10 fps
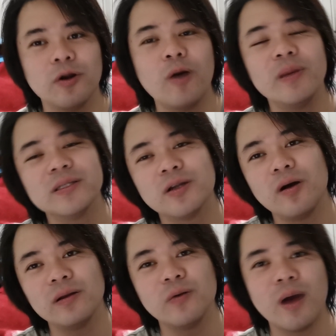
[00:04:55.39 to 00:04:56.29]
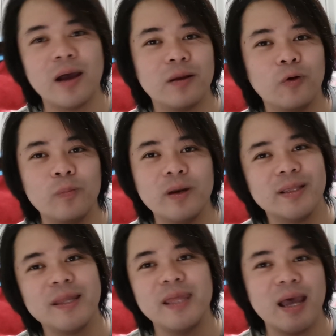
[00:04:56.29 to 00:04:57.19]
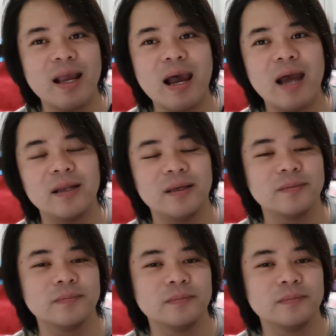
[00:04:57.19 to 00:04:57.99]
ล้อมันถึงจะล็อก หรือว่ารถมันถึงจะเสียอาการเนี่ย